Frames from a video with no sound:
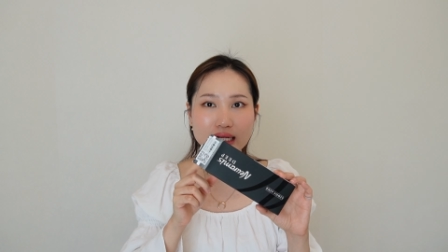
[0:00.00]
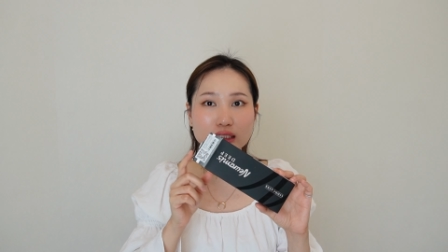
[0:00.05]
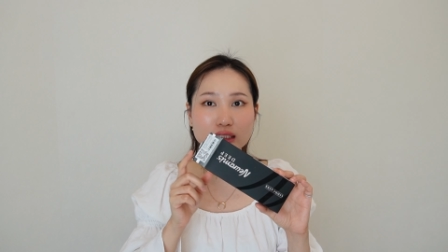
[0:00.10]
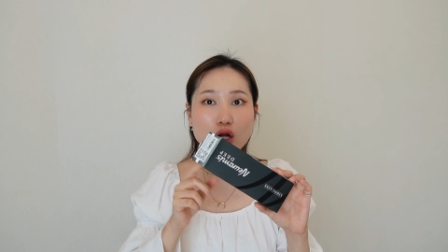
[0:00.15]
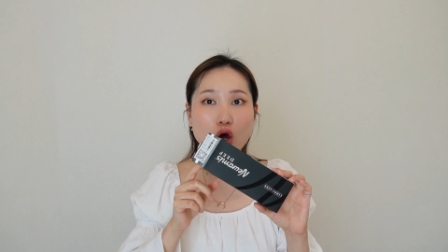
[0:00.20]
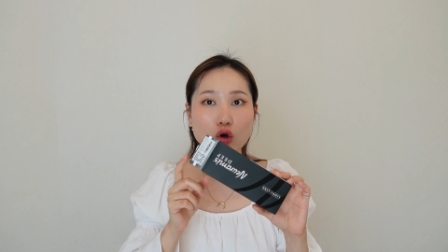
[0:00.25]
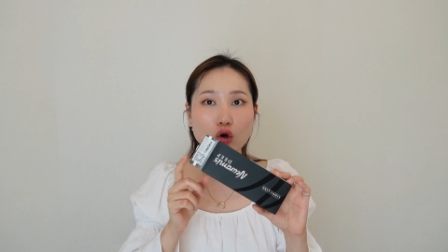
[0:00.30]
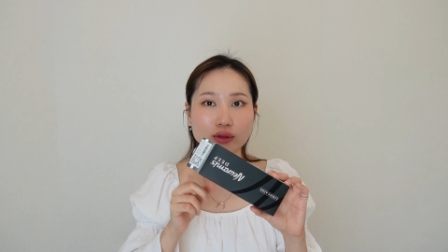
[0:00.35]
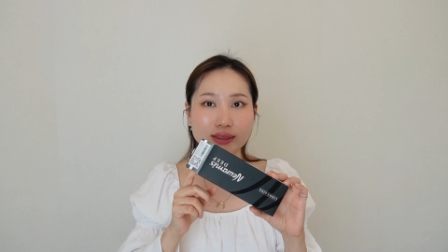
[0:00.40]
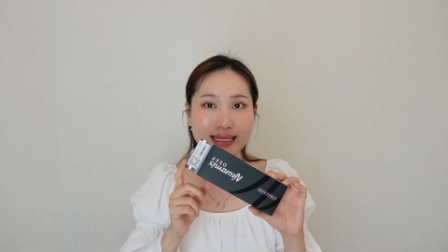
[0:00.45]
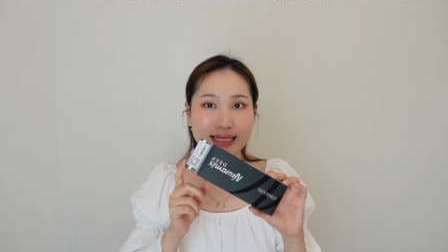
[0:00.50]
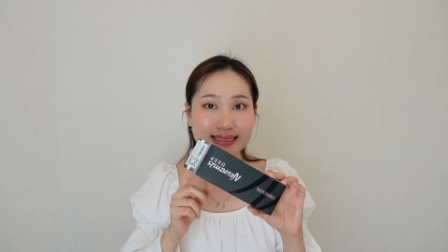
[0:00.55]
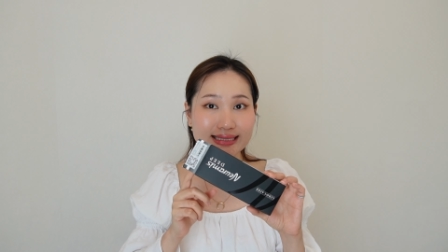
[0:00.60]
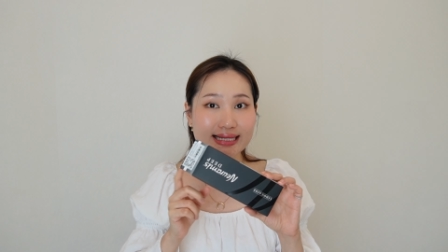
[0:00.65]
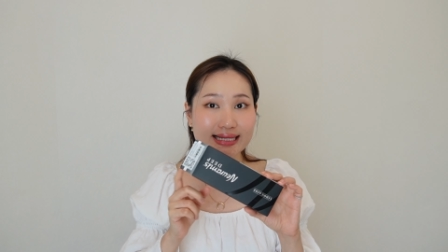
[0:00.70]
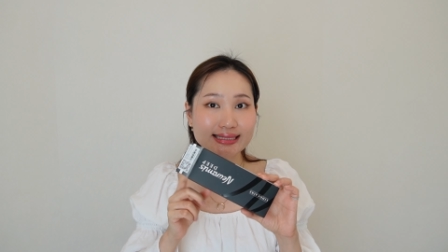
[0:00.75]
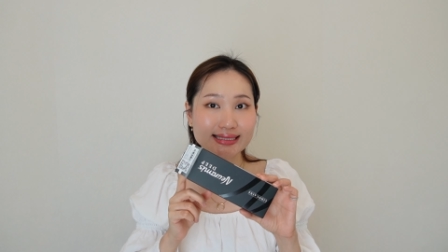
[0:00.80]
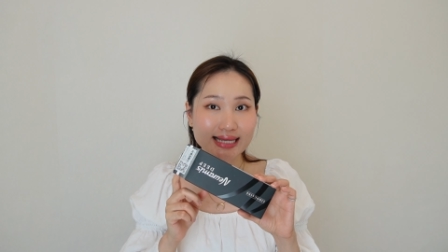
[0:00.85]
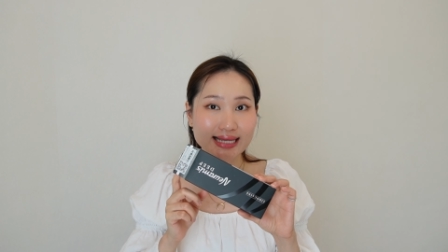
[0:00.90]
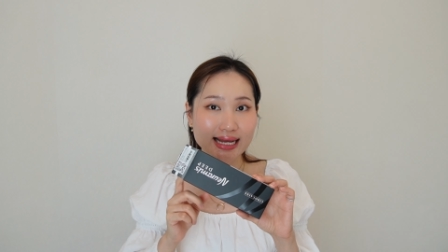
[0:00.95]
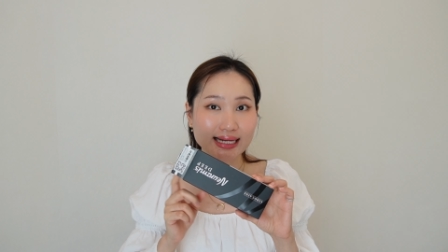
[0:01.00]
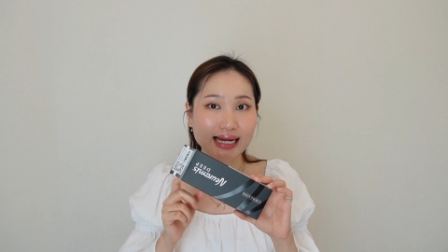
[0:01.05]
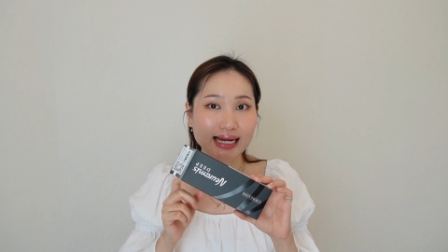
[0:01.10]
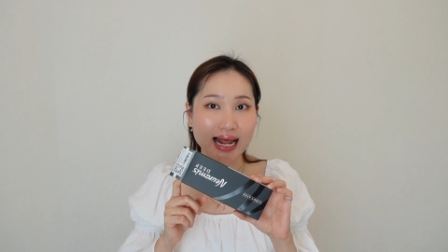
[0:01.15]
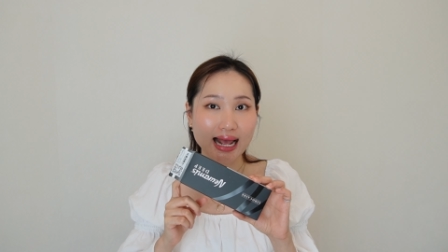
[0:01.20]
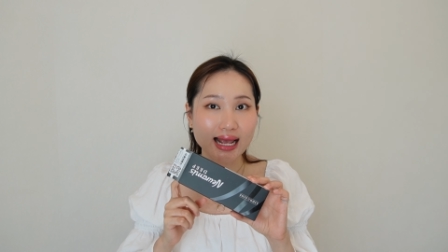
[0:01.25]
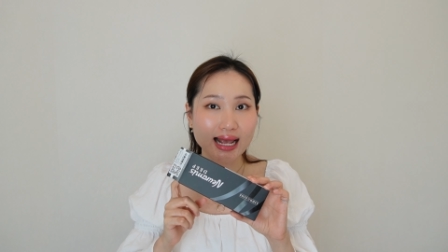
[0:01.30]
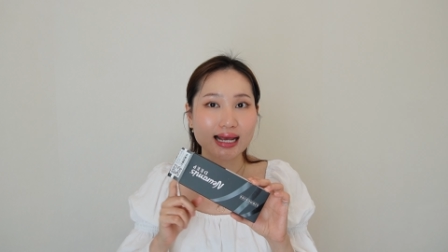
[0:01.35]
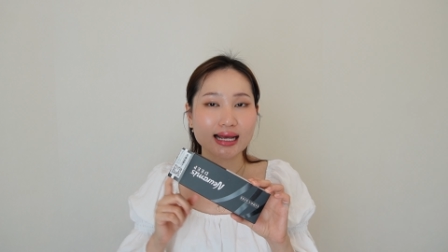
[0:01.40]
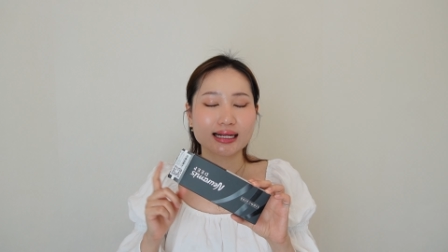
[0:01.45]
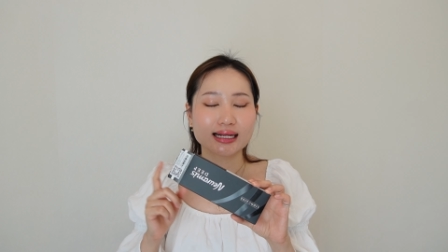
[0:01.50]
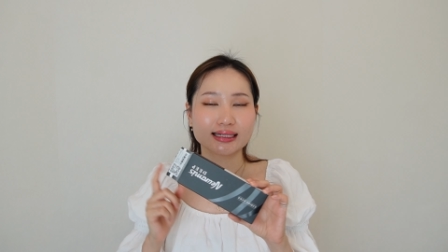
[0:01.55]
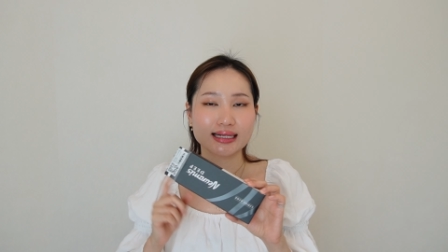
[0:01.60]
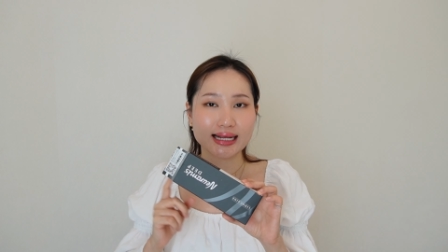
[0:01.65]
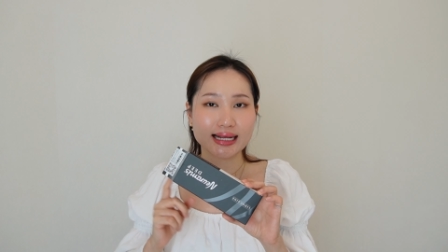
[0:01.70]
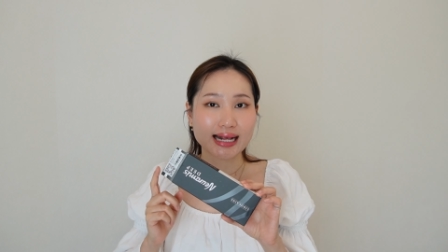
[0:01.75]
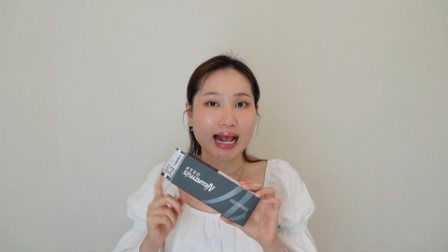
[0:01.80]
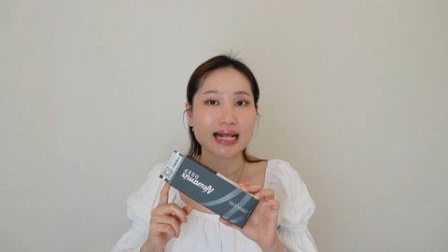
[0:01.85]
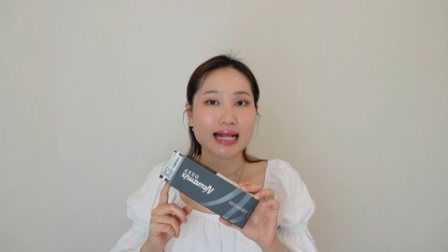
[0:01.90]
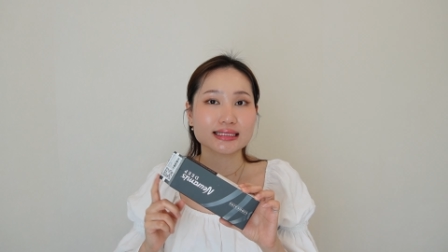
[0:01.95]
กล่องนี้จริงๆนะใน
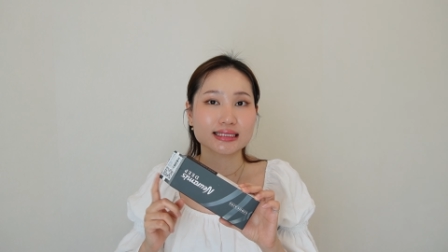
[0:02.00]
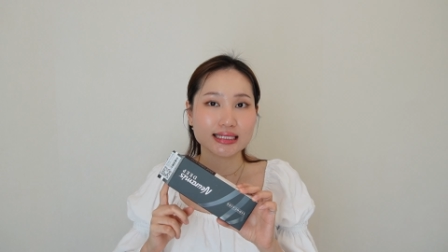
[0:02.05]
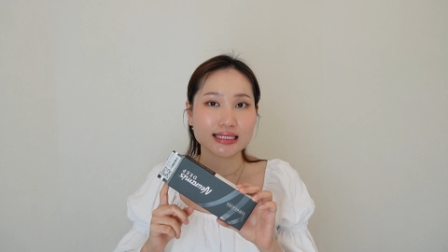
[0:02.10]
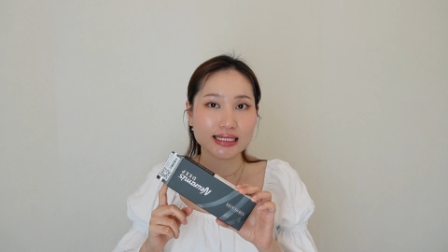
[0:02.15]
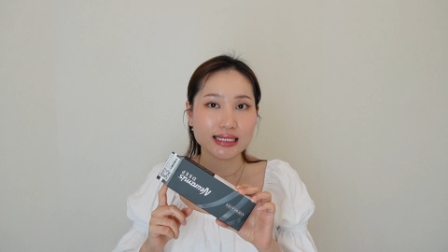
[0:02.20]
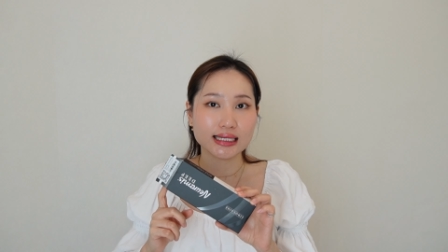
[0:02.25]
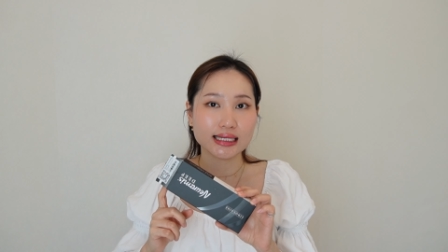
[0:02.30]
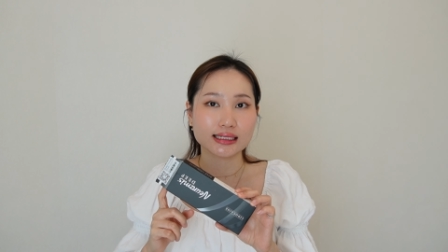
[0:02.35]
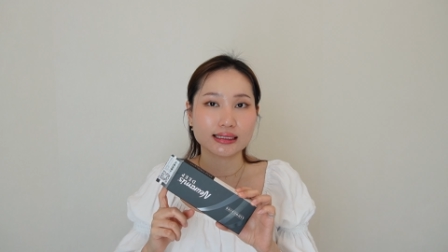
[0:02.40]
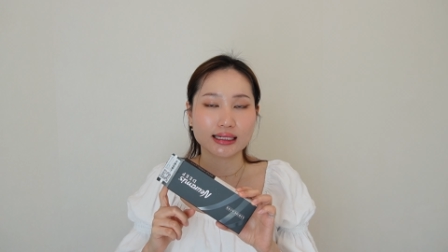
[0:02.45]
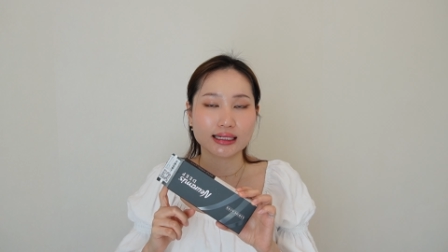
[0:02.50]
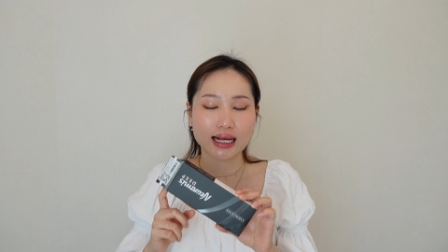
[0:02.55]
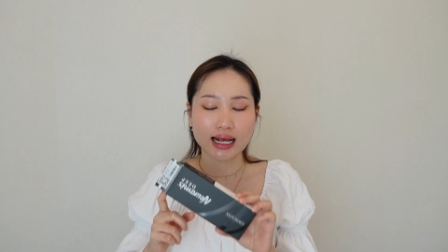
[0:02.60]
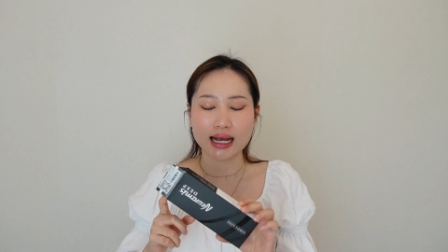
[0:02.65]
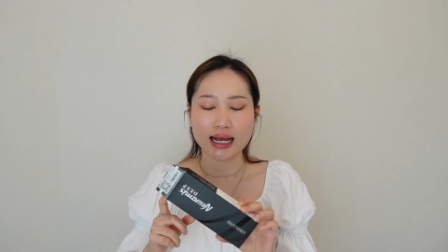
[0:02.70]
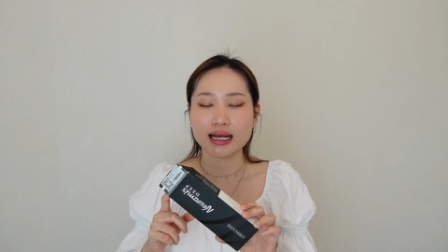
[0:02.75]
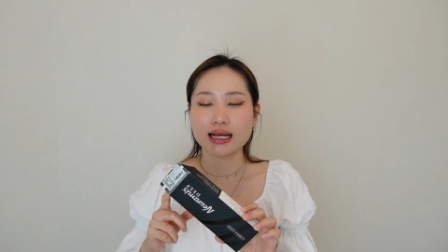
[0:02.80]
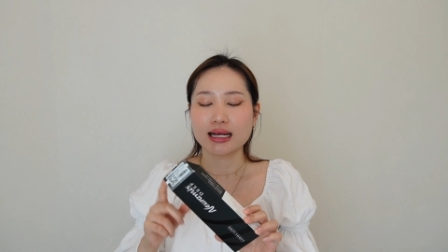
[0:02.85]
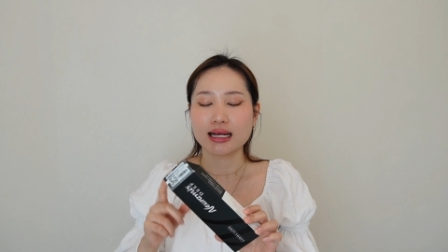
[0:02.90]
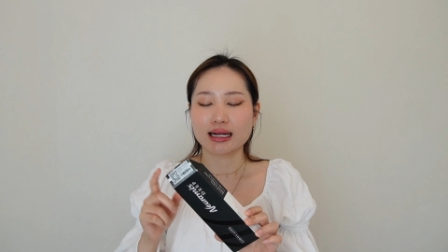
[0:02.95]
การฉีดนะคะ